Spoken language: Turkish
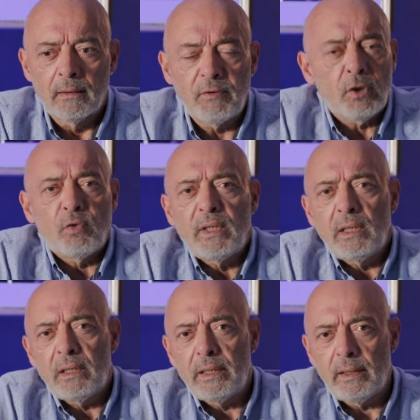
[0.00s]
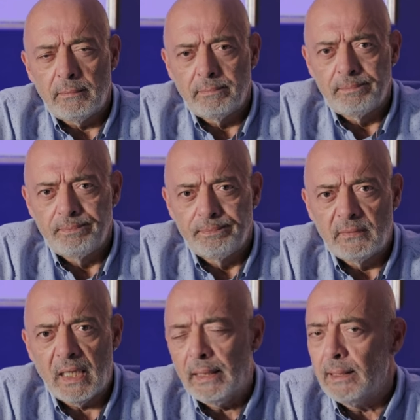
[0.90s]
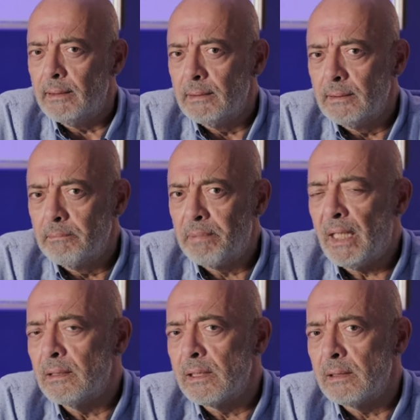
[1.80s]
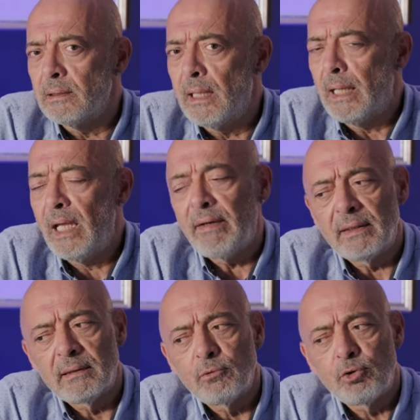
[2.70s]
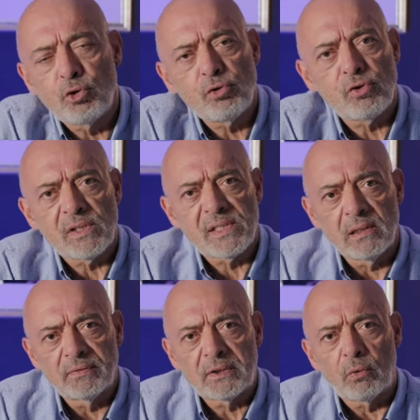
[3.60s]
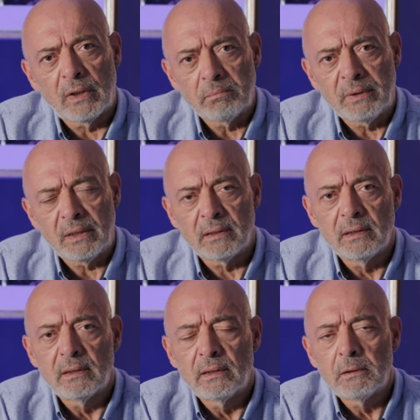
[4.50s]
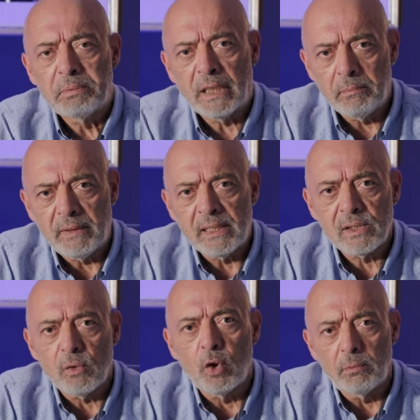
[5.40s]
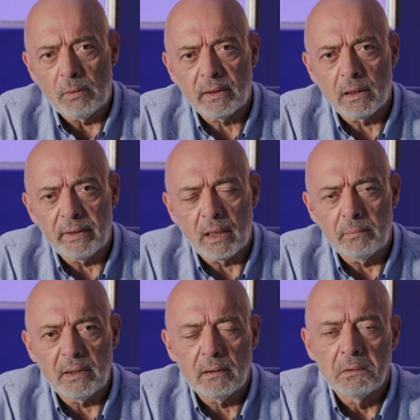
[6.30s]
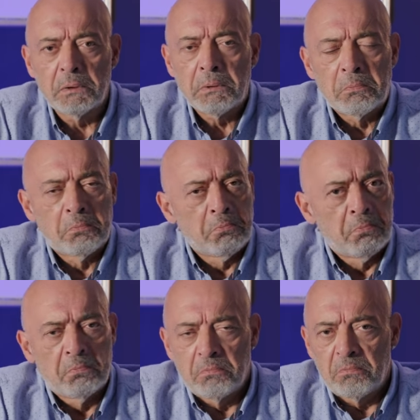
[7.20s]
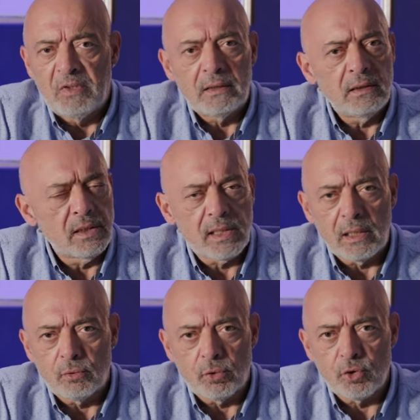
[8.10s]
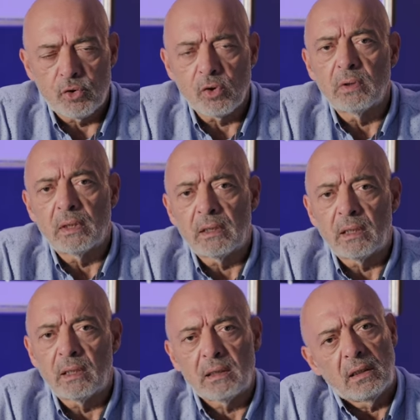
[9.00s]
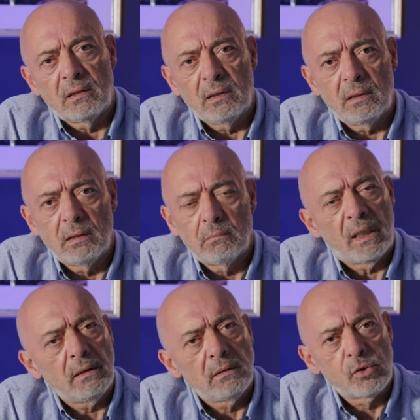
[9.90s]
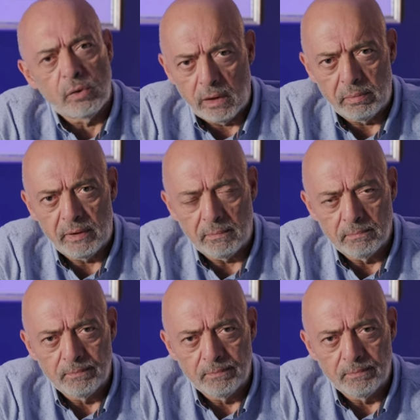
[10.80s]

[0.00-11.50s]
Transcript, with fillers: ve güvenilirliği. Yani paranızın evet ucuz sınıfta olan bir prime lens olmamakla beraber verdiğiniz her kuruşu sonuna kadar hak ettiğini ben söyleyebilirim.